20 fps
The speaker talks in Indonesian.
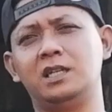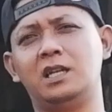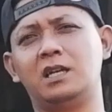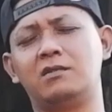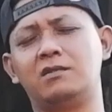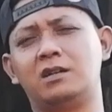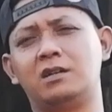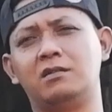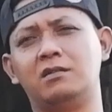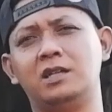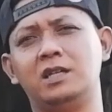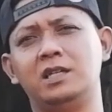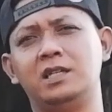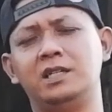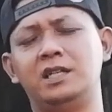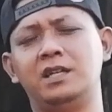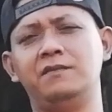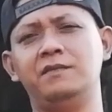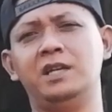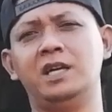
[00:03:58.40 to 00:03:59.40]
dilakukan oleh
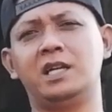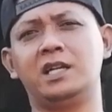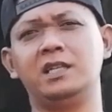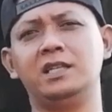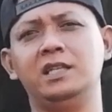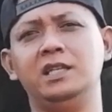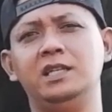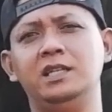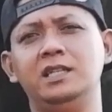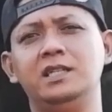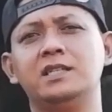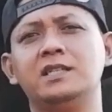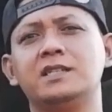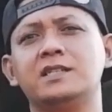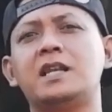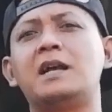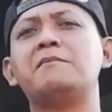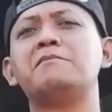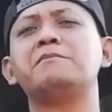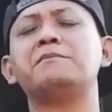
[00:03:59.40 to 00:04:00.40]
Dewi Hariti ini
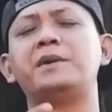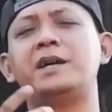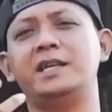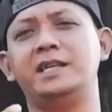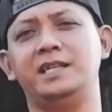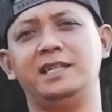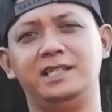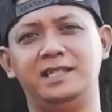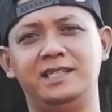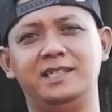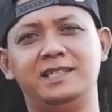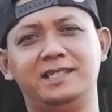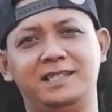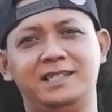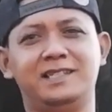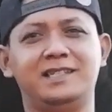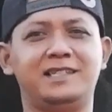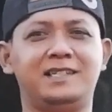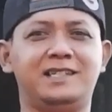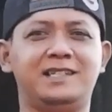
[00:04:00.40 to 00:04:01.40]
sampai
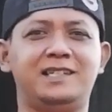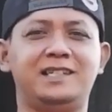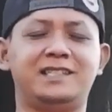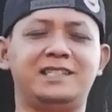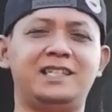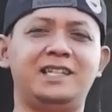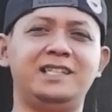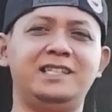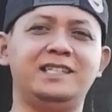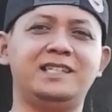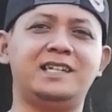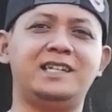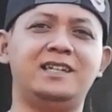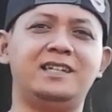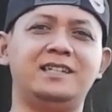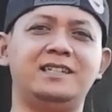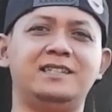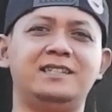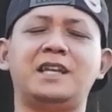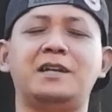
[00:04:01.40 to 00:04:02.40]
ke telinga
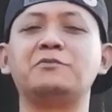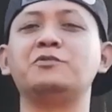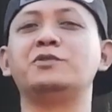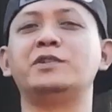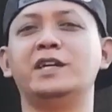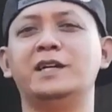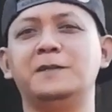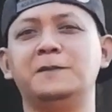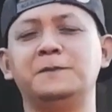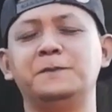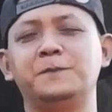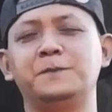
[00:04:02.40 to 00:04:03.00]
Sang Buddha.